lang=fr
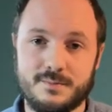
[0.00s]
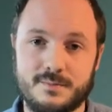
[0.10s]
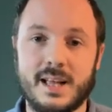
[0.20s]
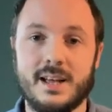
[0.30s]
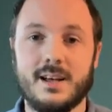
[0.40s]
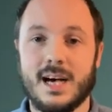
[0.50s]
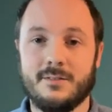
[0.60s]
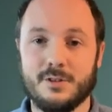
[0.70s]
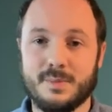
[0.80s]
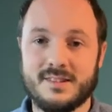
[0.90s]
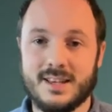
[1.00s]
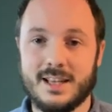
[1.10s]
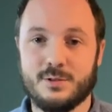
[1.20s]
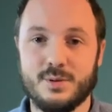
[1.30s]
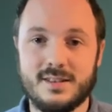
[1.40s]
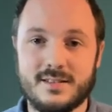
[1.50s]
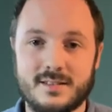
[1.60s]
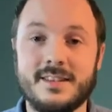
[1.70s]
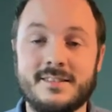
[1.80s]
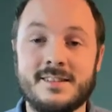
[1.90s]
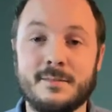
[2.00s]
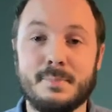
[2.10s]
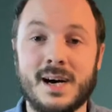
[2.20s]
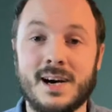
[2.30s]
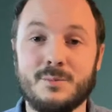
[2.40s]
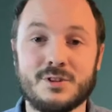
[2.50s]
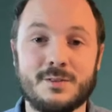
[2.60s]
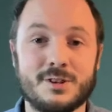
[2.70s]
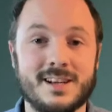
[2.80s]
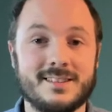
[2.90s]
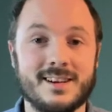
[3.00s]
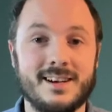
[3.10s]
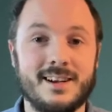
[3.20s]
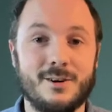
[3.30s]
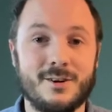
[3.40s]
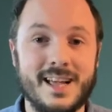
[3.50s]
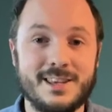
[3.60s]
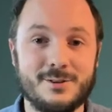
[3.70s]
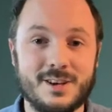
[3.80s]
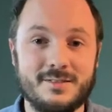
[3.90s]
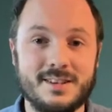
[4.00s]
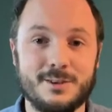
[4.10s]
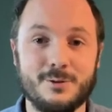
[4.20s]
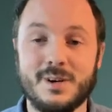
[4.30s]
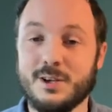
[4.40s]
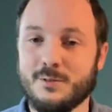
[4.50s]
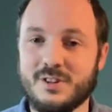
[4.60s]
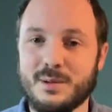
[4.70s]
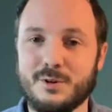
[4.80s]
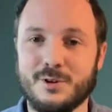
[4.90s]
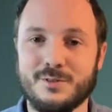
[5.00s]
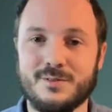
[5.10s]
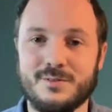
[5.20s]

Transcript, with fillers: Mais avant de passer à la suite, n'hésitez pas à montrer votre intérêt en likant la vidéo et en vous abonnant.